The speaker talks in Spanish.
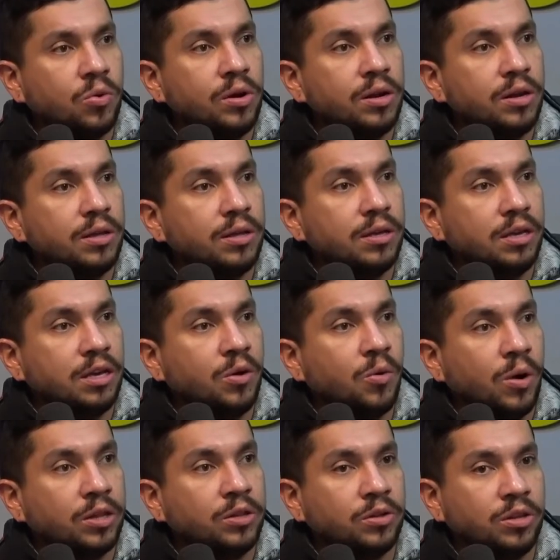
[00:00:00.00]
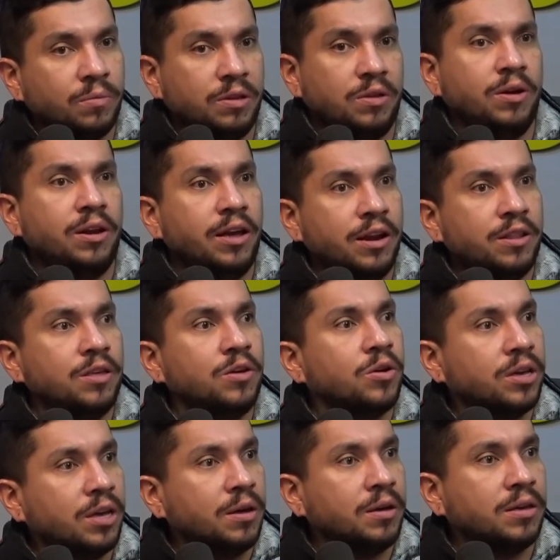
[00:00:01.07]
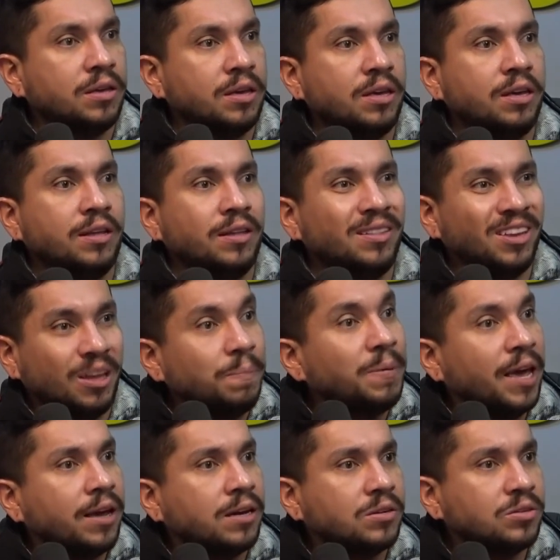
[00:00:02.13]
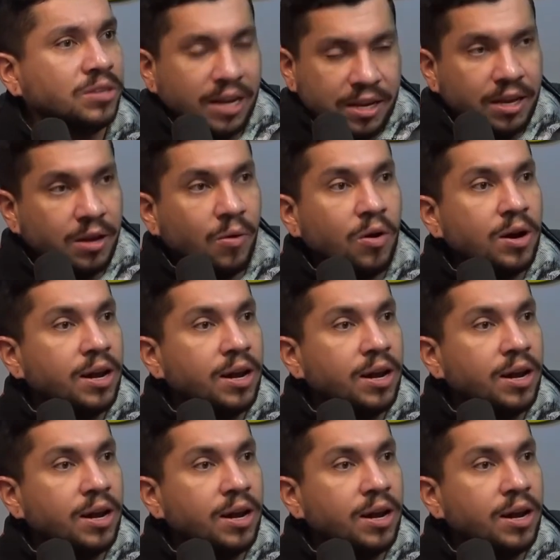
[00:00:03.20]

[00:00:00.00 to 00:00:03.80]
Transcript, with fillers: cool y cuando termino de leer, digo que, que tripié. O sea, que